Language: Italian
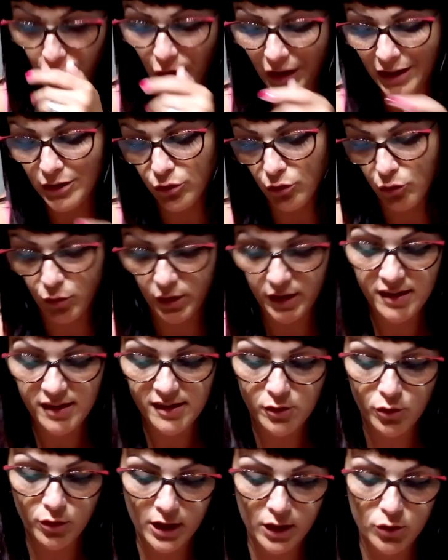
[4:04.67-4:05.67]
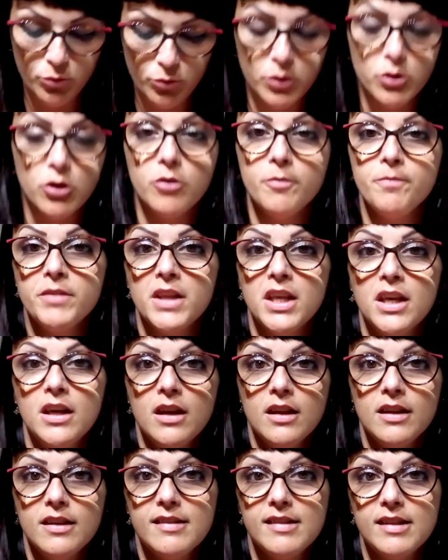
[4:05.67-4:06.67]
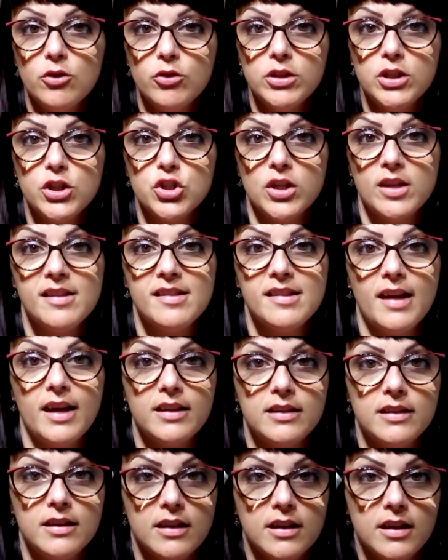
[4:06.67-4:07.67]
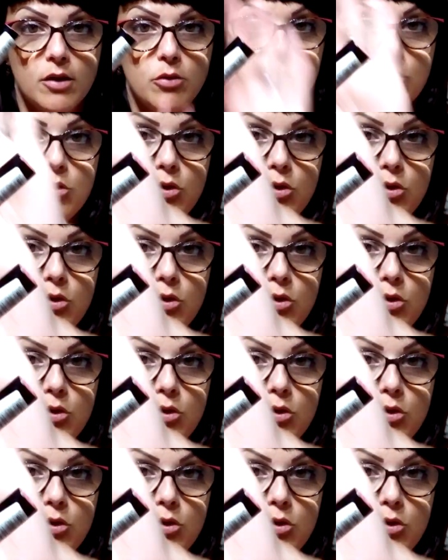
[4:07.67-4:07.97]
ho fatto questo che è il numero 017 che è